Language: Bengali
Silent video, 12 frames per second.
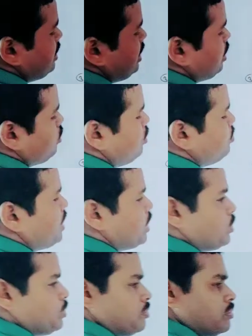যে কোনো
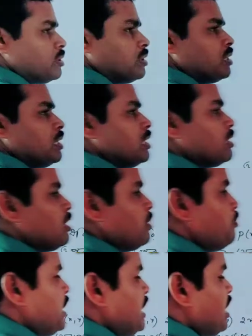বিন্দু তাহলে
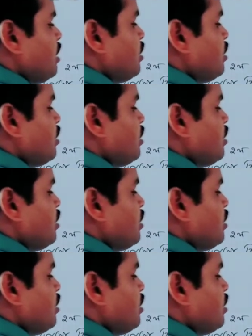পিটা